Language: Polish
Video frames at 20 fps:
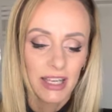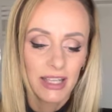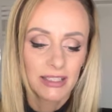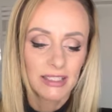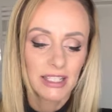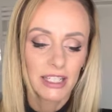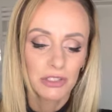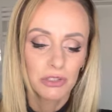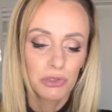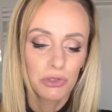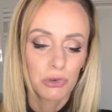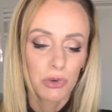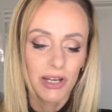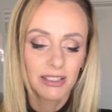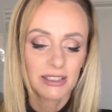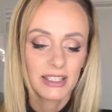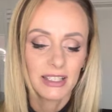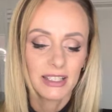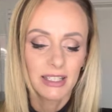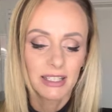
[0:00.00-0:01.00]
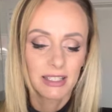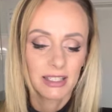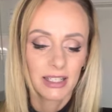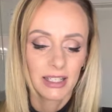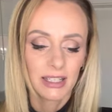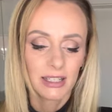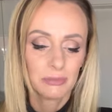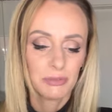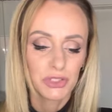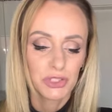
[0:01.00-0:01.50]
tak dokładnie
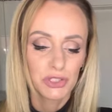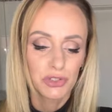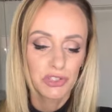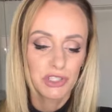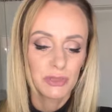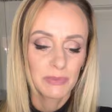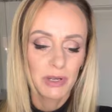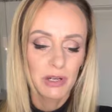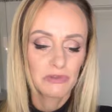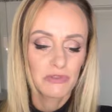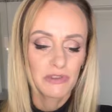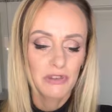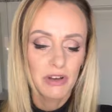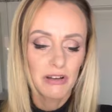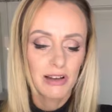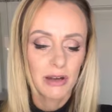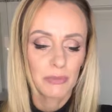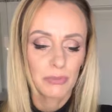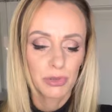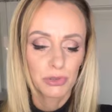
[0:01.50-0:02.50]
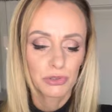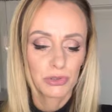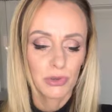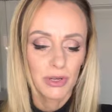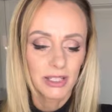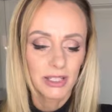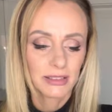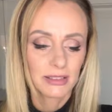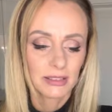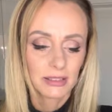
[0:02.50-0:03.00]
jakbyś rozsmarowywała
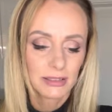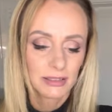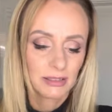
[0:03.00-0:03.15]
podkład.